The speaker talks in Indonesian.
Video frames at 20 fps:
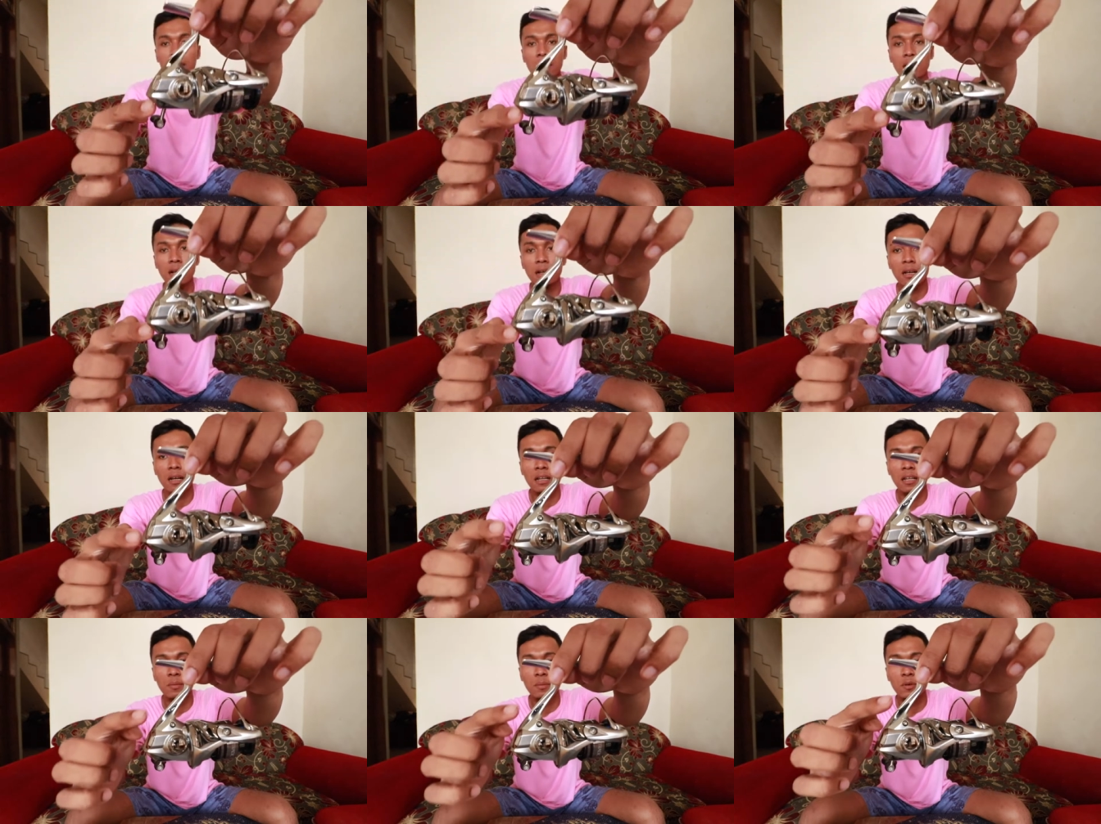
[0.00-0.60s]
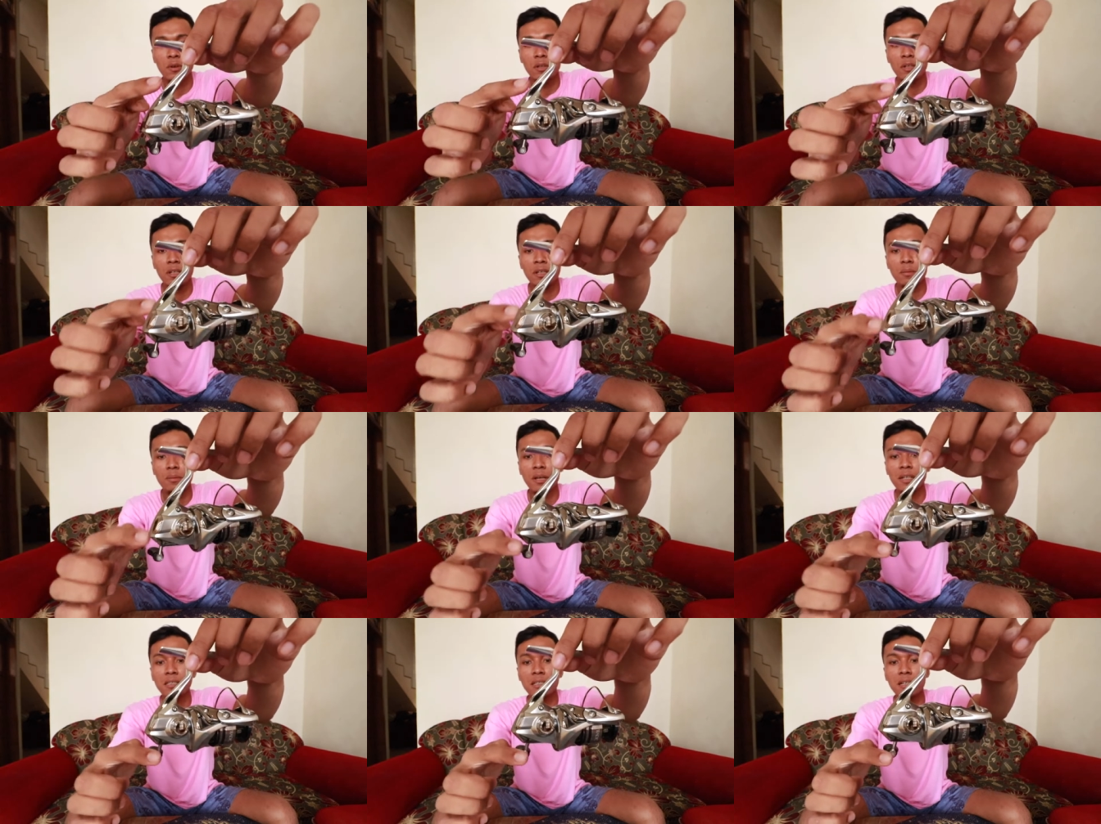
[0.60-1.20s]
Hagane body
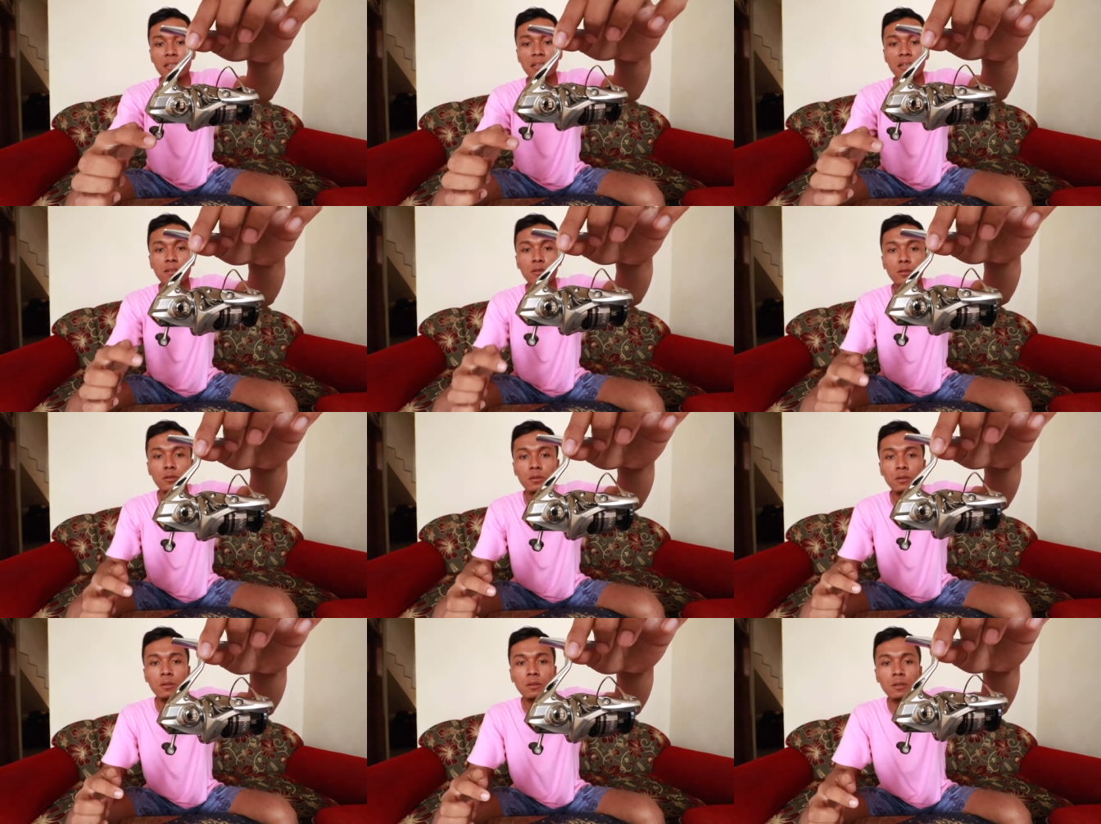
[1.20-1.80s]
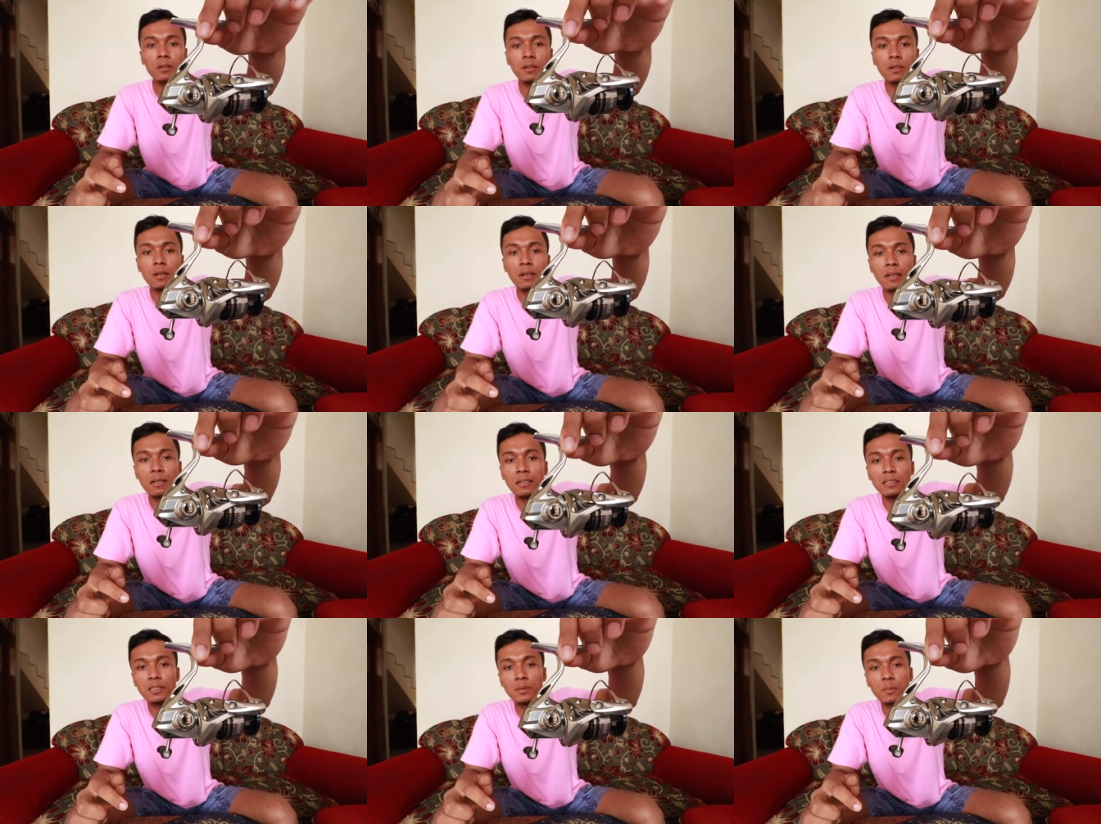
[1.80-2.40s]
biasanya untuk
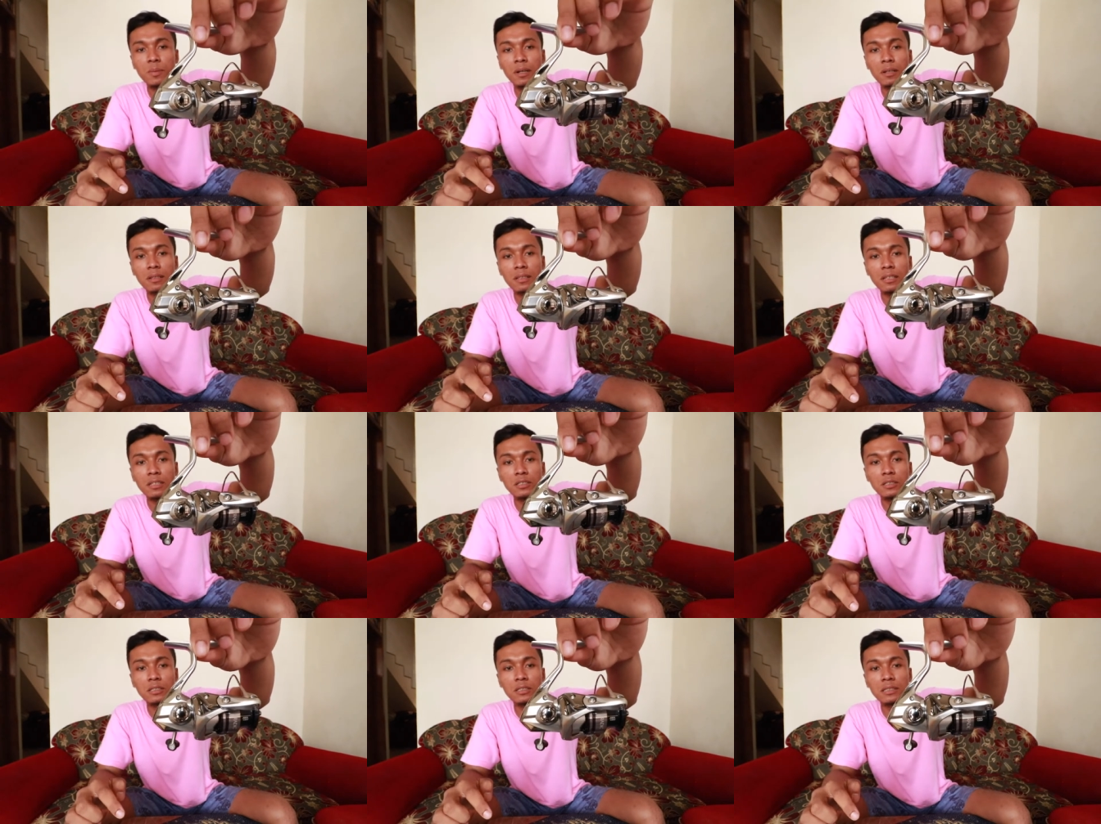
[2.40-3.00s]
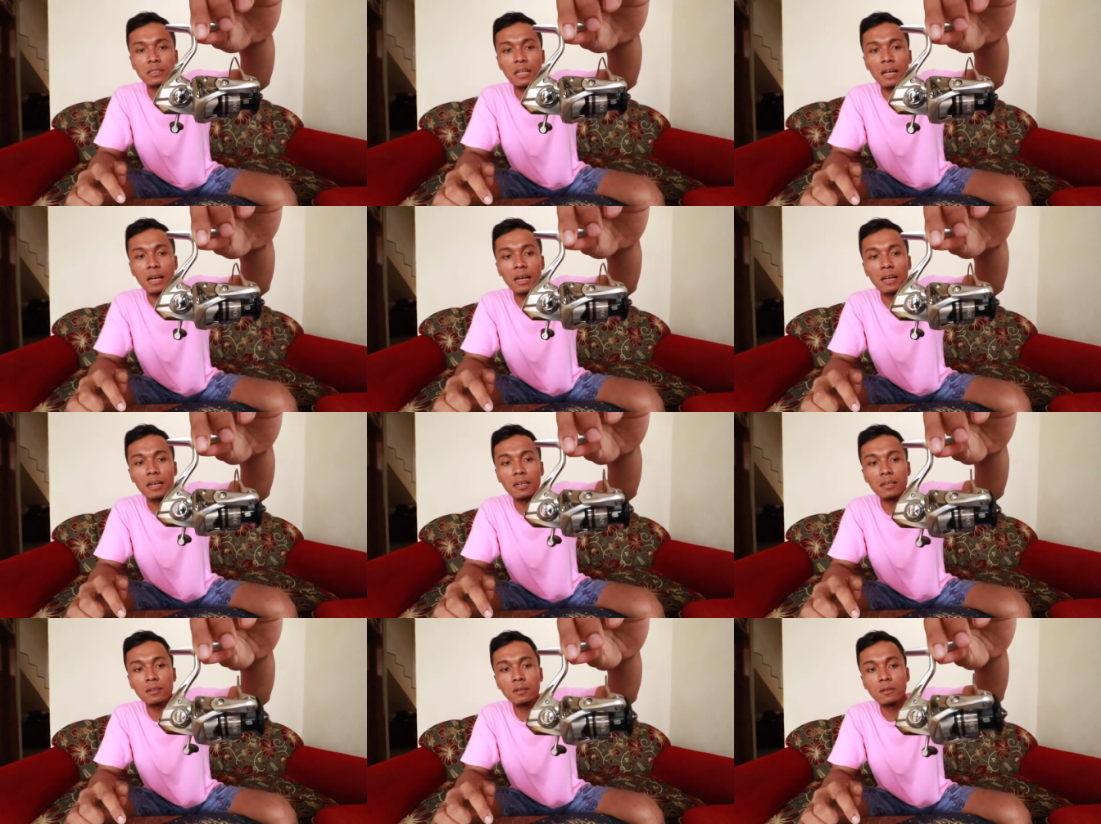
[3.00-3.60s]
reel seperti
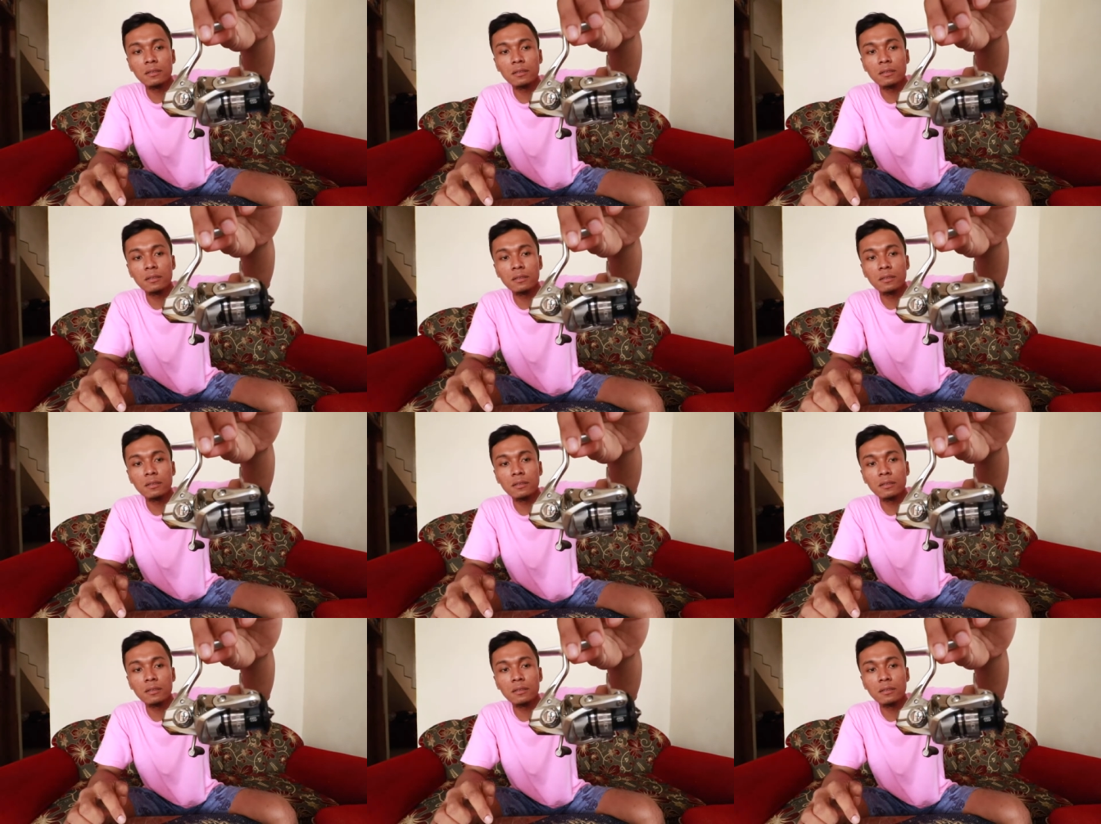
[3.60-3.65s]
sustain,